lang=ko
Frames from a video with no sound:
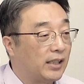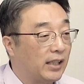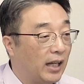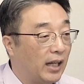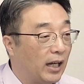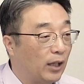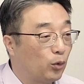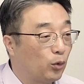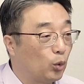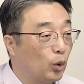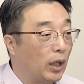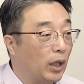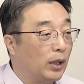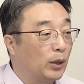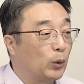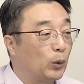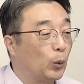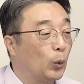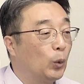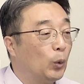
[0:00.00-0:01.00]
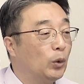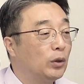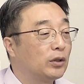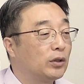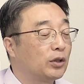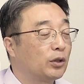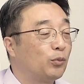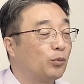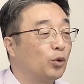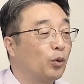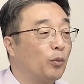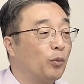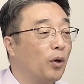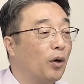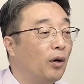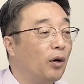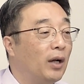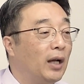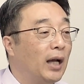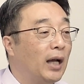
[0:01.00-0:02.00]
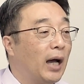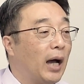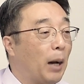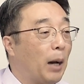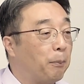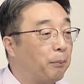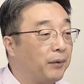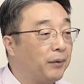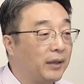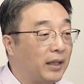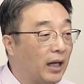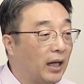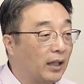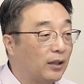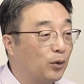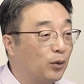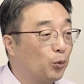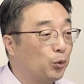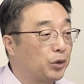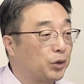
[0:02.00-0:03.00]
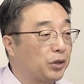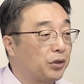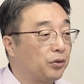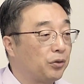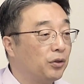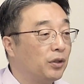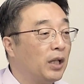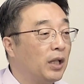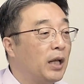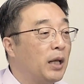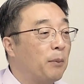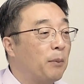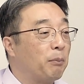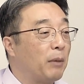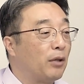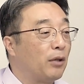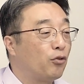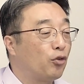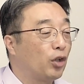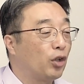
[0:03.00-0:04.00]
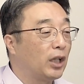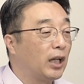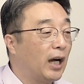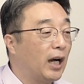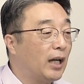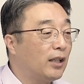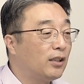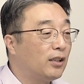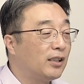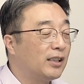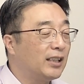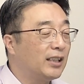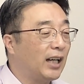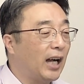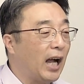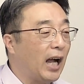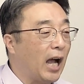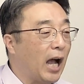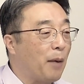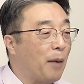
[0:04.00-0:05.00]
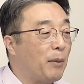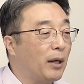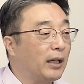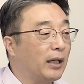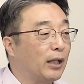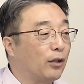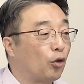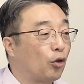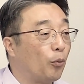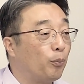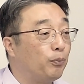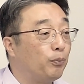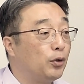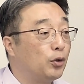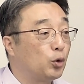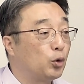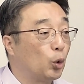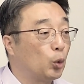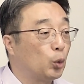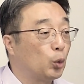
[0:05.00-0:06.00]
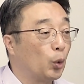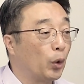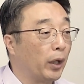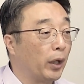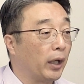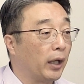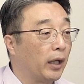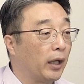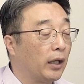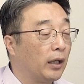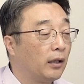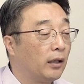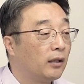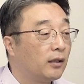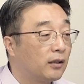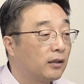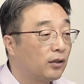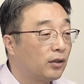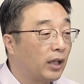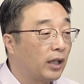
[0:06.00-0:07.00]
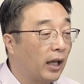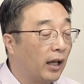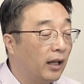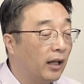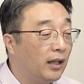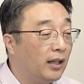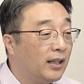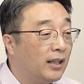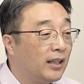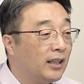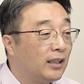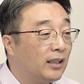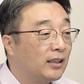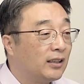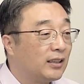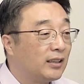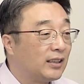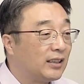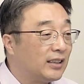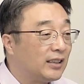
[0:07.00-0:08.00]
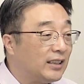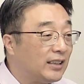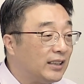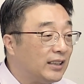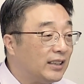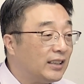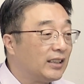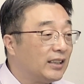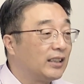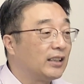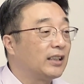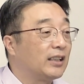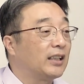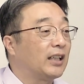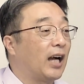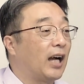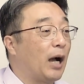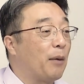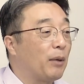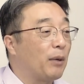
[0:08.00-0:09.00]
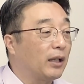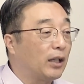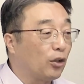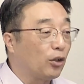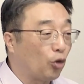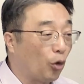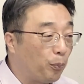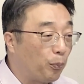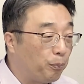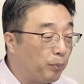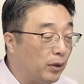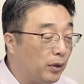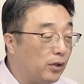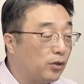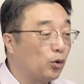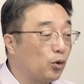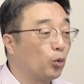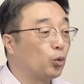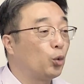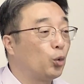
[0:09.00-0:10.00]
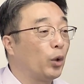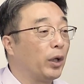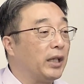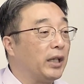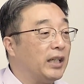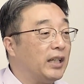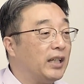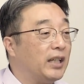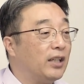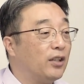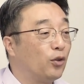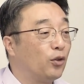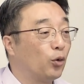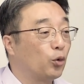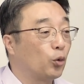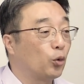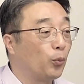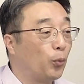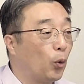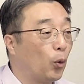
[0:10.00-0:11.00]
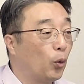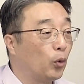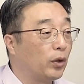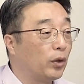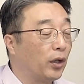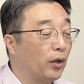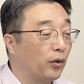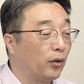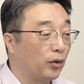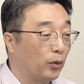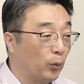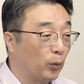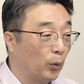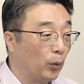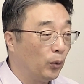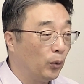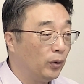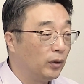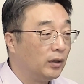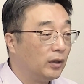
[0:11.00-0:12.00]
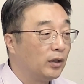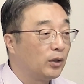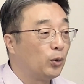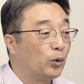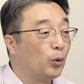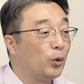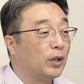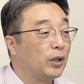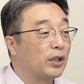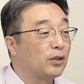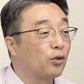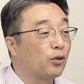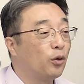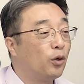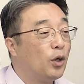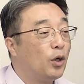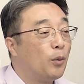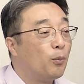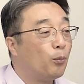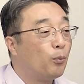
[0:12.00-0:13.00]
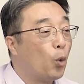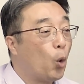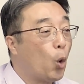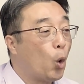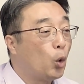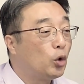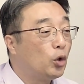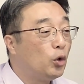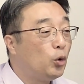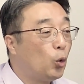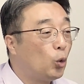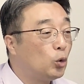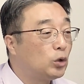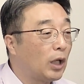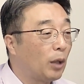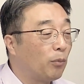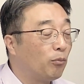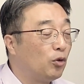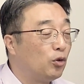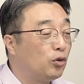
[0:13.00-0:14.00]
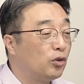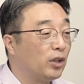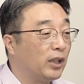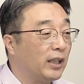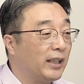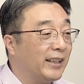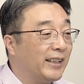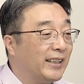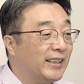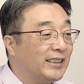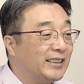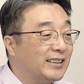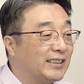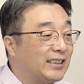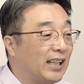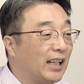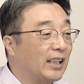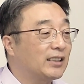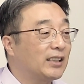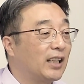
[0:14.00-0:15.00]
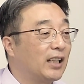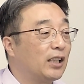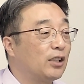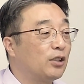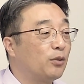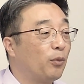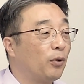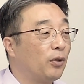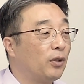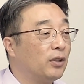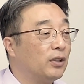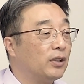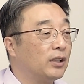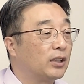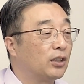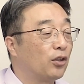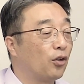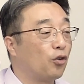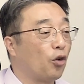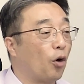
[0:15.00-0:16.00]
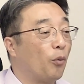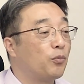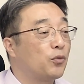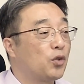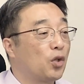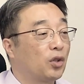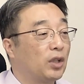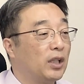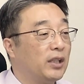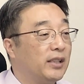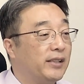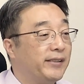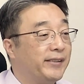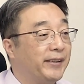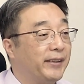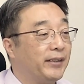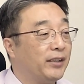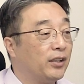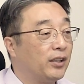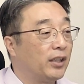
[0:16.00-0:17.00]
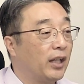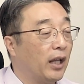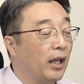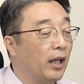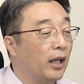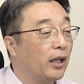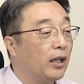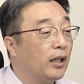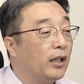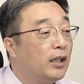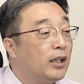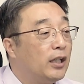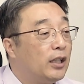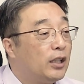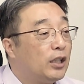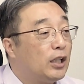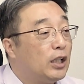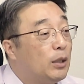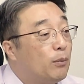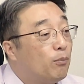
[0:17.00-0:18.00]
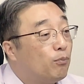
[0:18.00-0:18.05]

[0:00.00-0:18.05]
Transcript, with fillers: 재앙도 알고, 지금도 뭐 아프리카 같은 곳에서는 메뚜기가 하늘을 까맣게 덮을 정도의, 그렇게 까맣게 덮일 정도의 일이 있는 것도 보고되어 있고, 그로 인해서 모든 농작물들이 싹 사라져버리는 그런 엄청난 일들이 있는데, 이